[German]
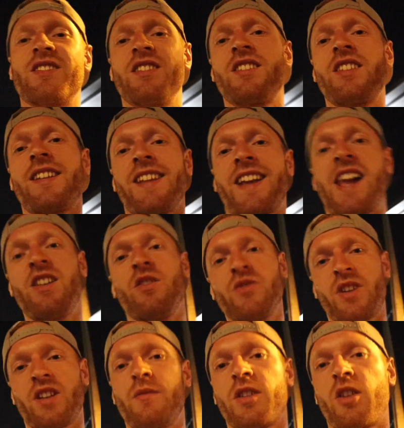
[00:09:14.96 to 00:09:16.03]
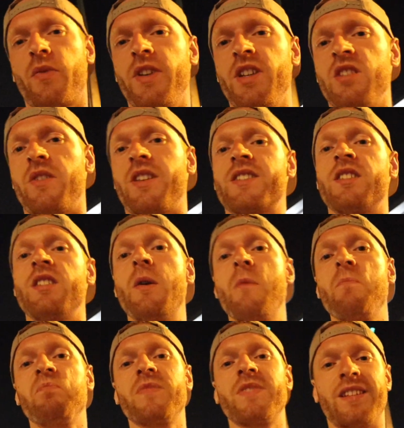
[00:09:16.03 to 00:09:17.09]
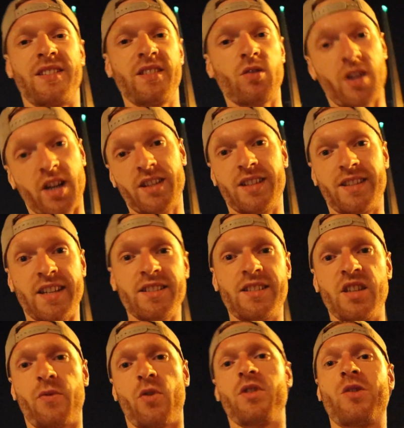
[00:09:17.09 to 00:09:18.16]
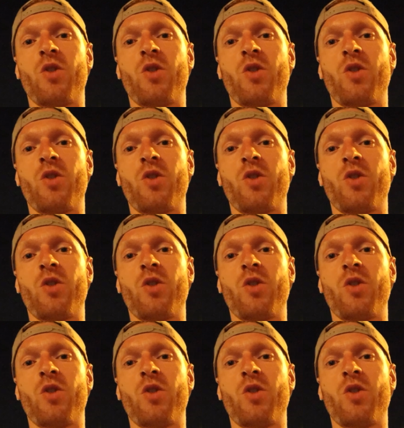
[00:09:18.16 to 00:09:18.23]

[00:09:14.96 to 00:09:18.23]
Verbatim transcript: sind, hat der Kellner uns sogar nochmal darauf hingewiesen, die sind sogar tatsächlich von